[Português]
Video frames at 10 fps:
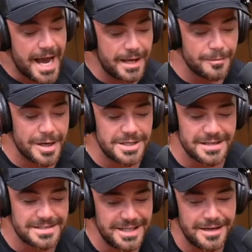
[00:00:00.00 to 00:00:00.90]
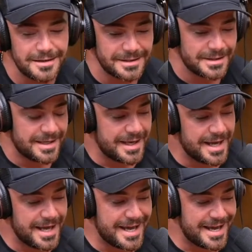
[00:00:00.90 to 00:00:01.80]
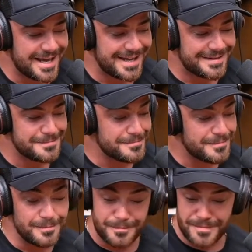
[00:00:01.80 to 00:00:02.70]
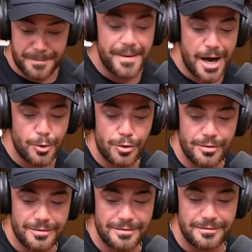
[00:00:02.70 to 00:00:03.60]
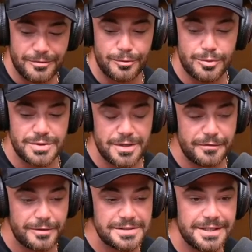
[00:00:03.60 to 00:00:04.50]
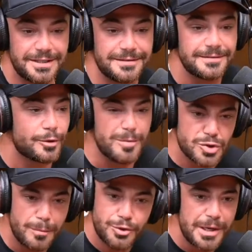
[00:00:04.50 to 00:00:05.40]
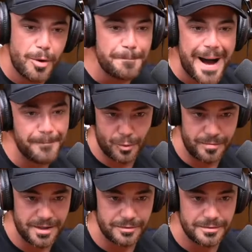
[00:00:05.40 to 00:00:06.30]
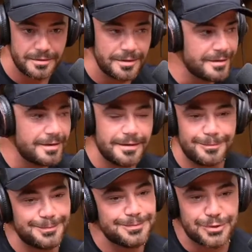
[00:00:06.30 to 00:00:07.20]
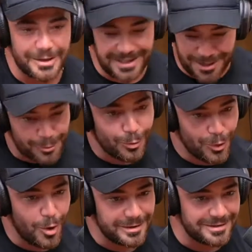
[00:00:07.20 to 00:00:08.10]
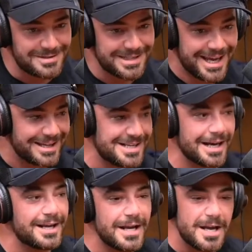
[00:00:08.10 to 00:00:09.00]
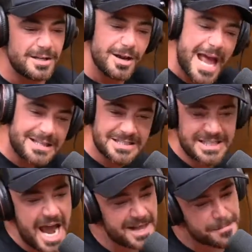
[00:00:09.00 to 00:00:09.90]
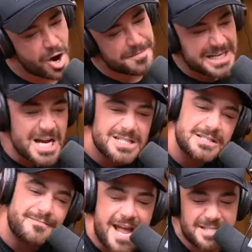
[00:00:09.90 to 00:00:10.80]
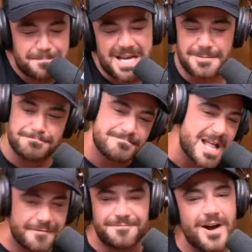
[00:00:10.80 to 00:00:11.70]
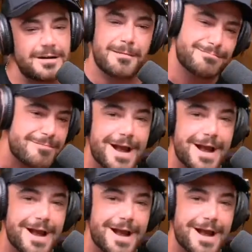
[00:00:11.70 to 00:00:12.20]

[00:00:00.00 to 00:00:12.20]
E aí uma tiazinha é, me parou no busão e falou assim: começou a puxar mó papo comigo. Só que eu com long skate, ela. You like skateboard because in invest bitch motherfucker.